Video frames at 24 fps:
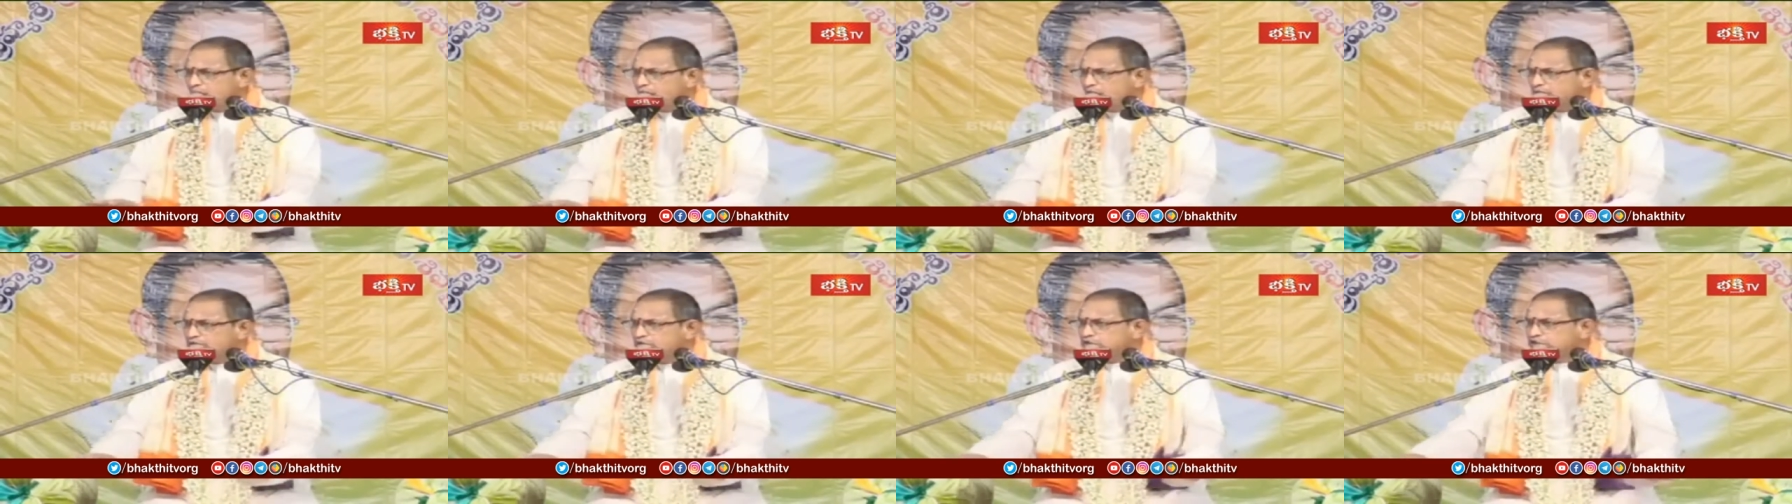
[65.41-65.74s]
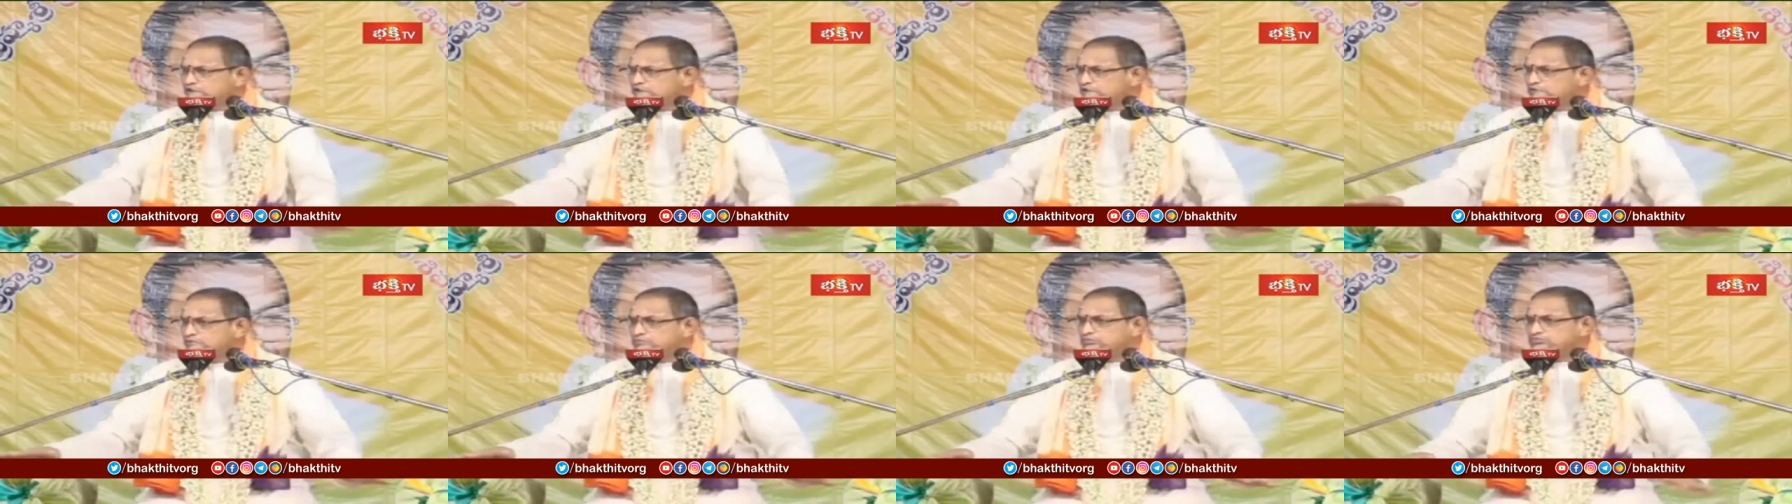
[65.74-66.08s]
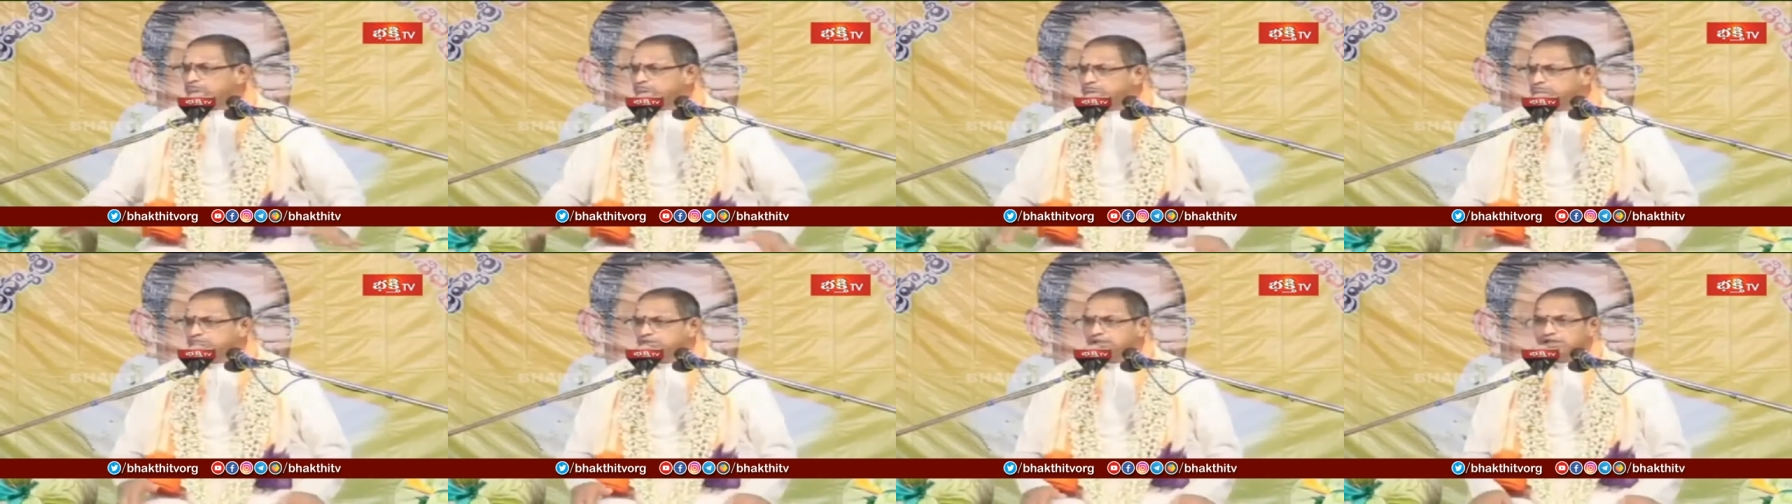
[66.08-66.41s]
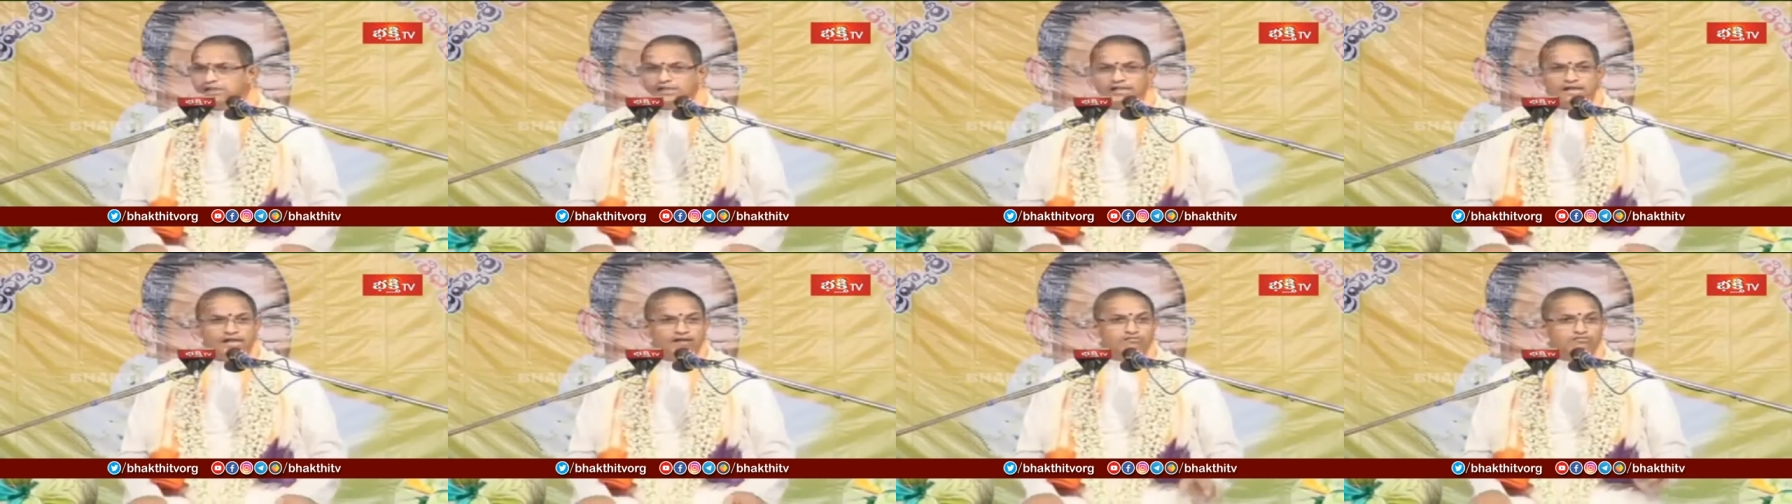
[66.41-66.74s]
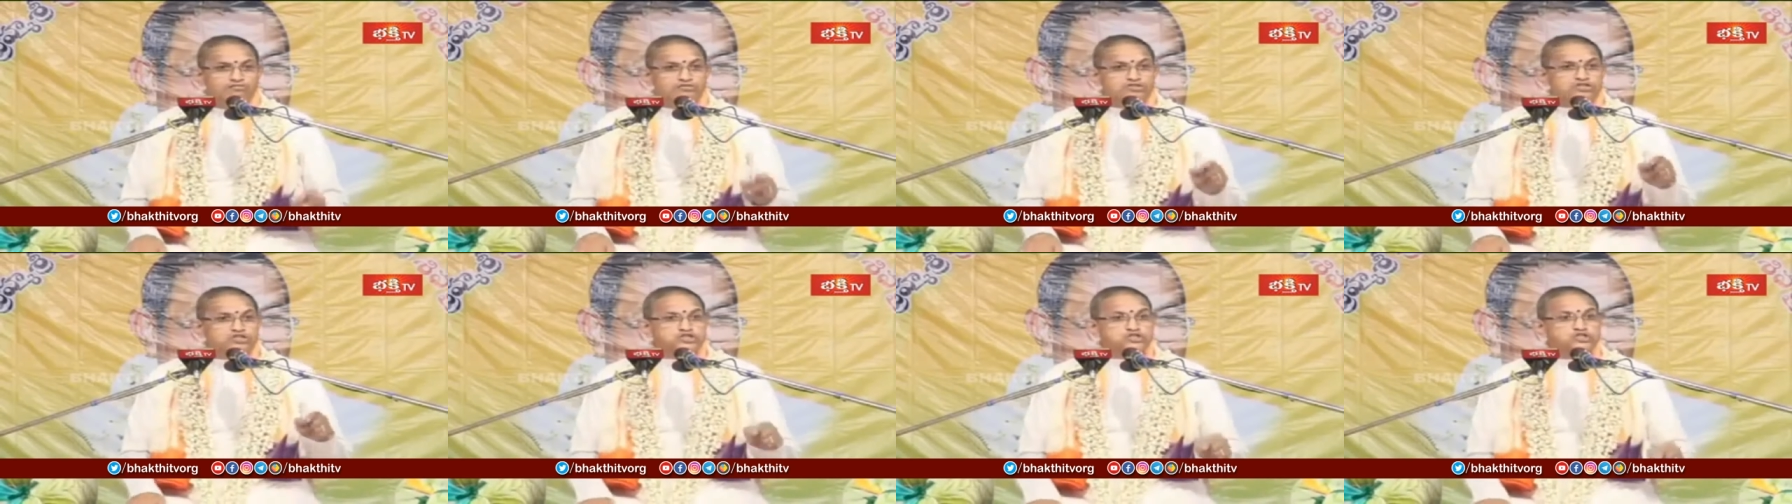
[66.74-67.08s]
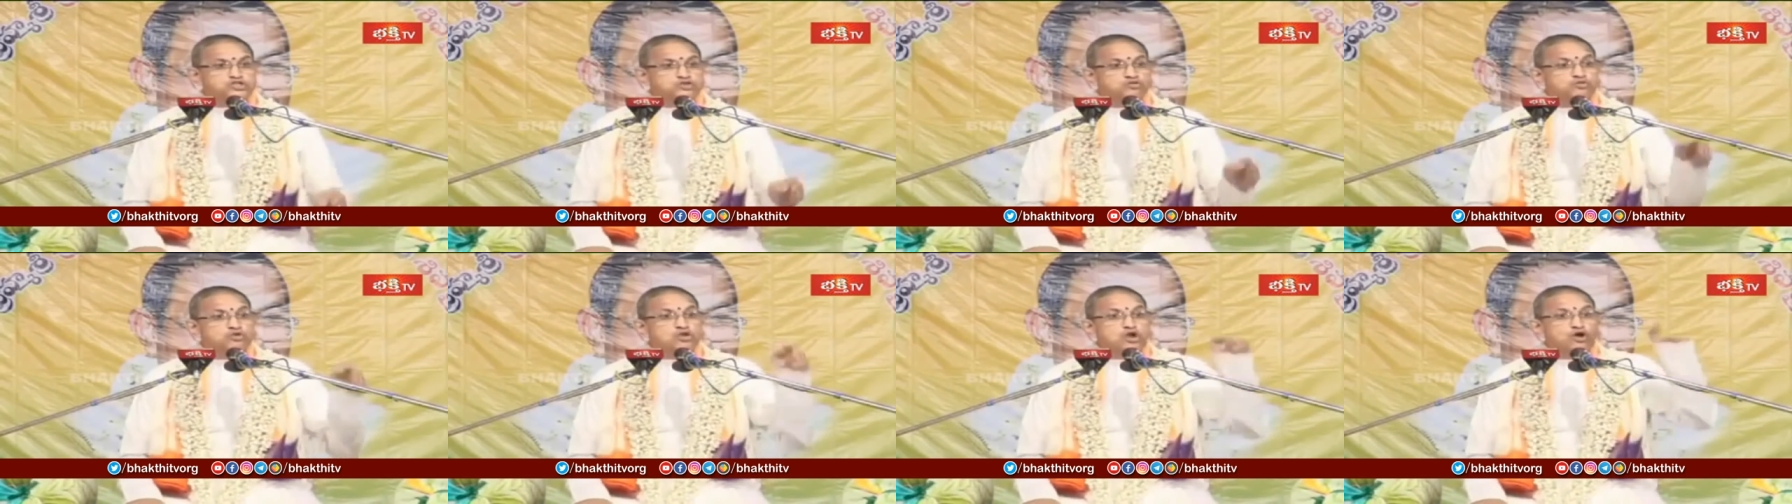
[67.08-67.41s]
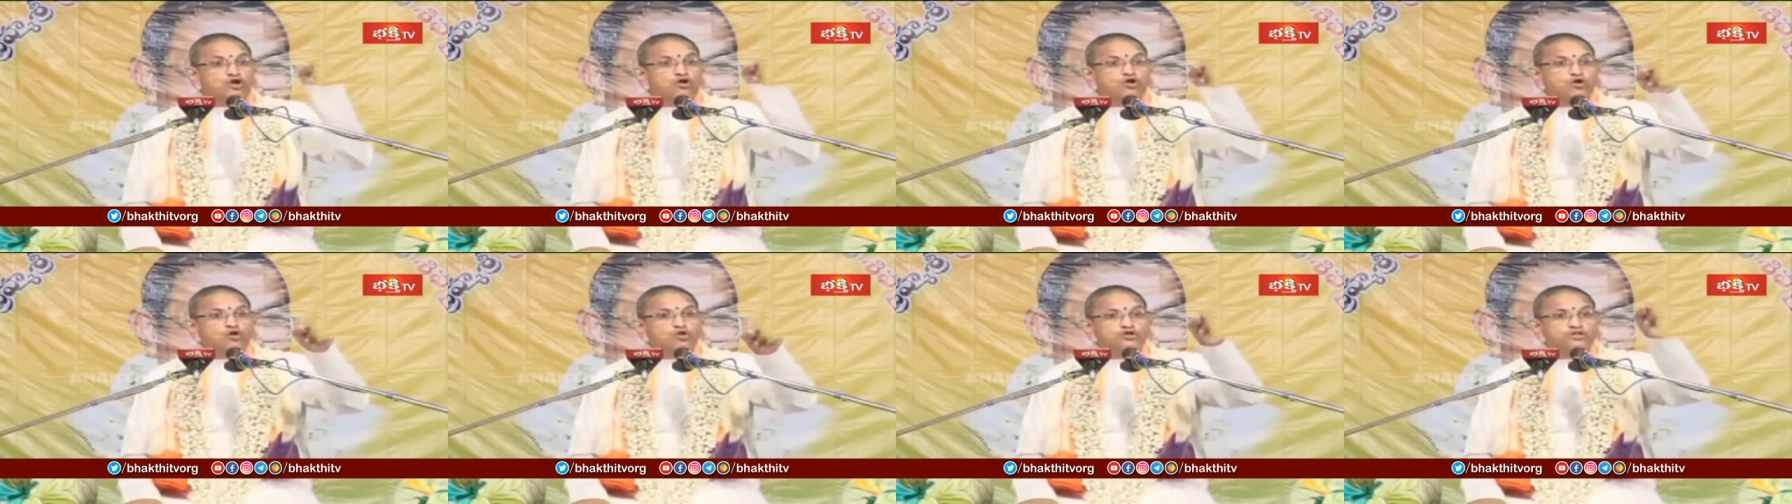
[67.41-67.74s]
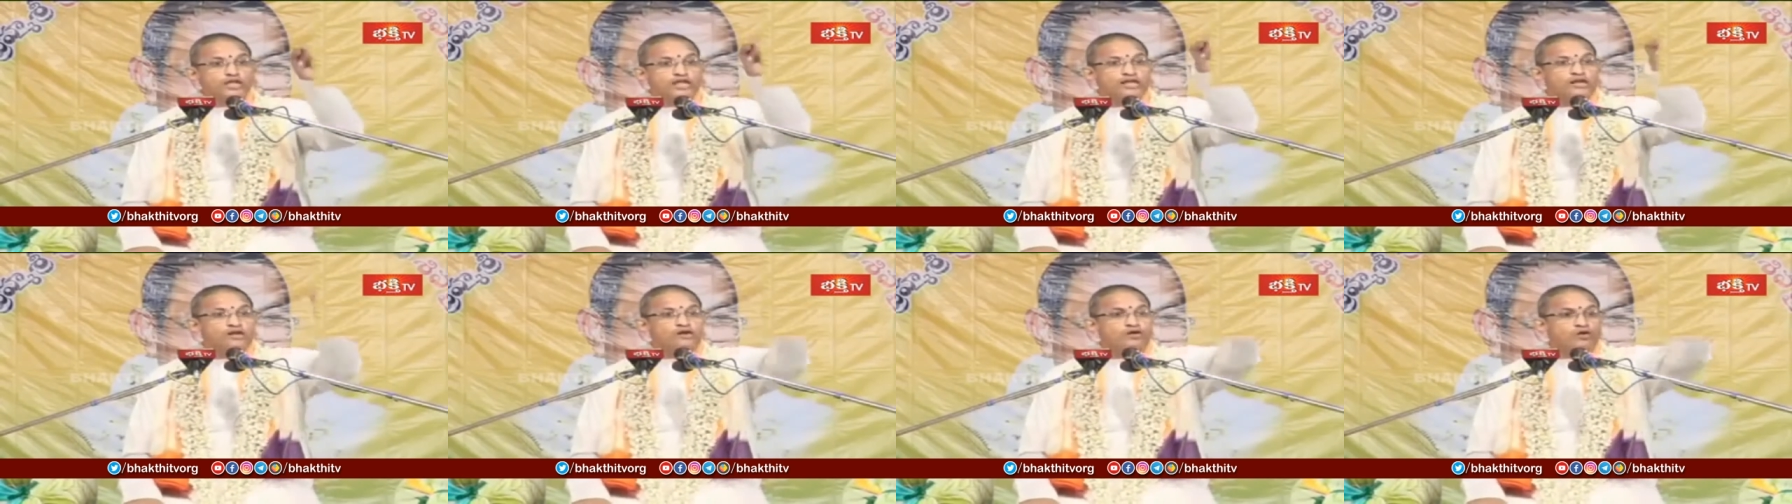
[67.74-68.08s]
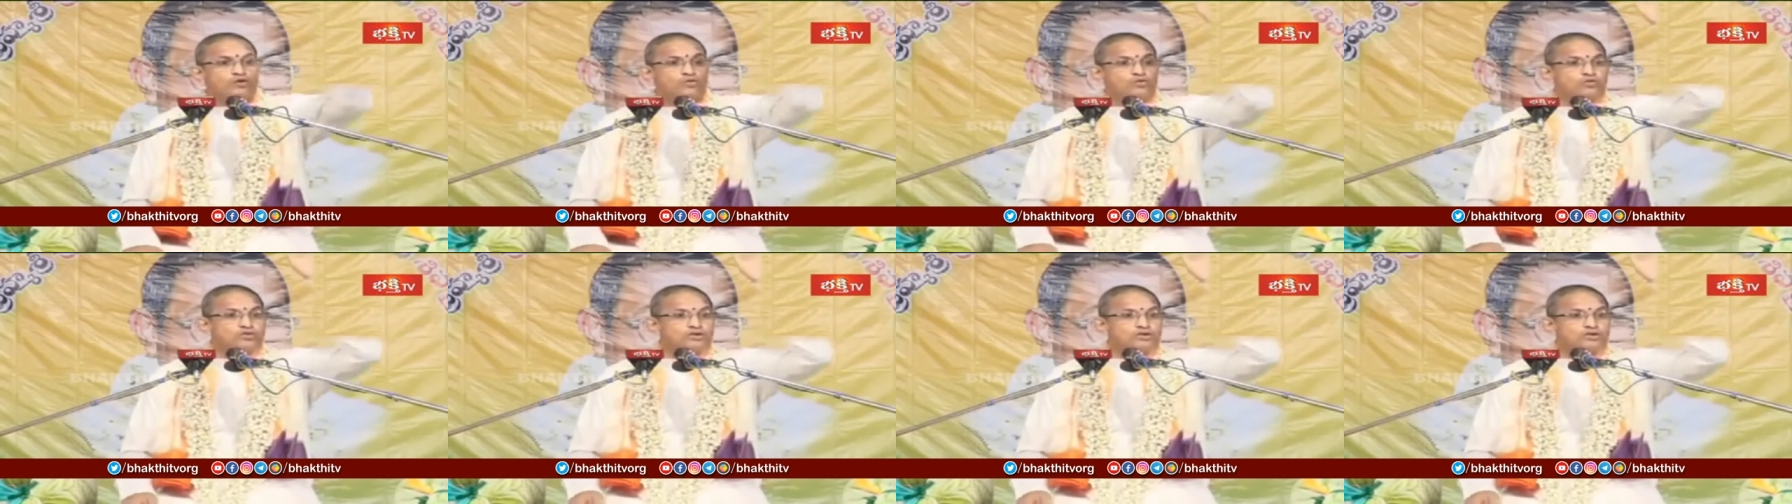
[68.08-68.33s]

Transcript: మహావిష్ణువు విష్ణువు యొక్క హృదయంలో